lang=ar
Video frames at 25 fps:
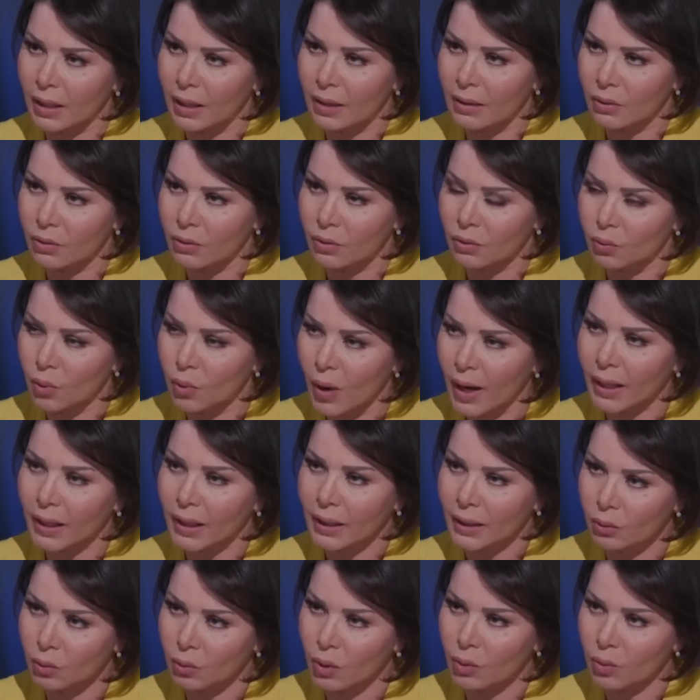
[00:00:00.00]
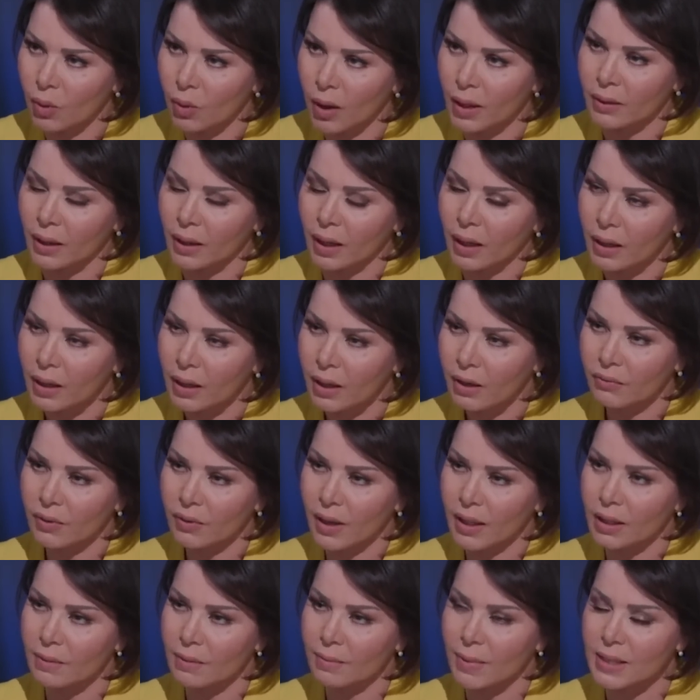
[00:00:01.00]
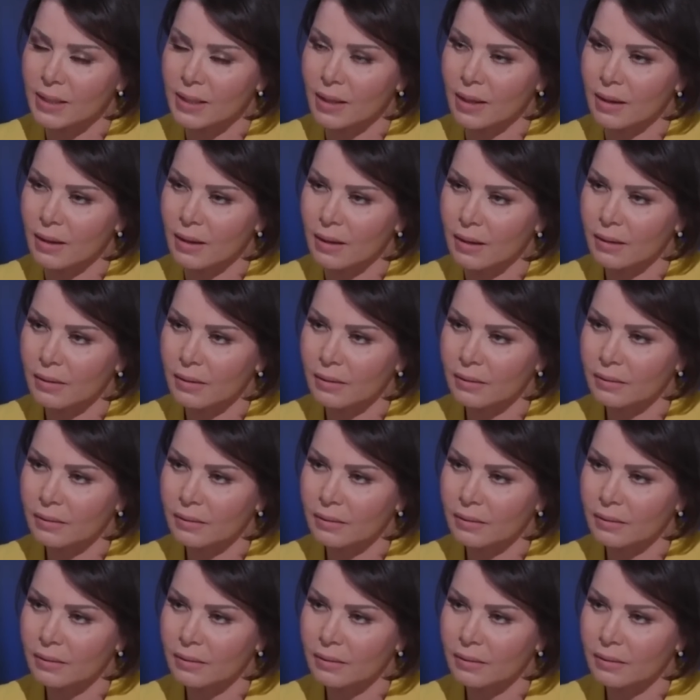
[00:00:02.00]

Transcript: الواقعي والواضح في هذه المساله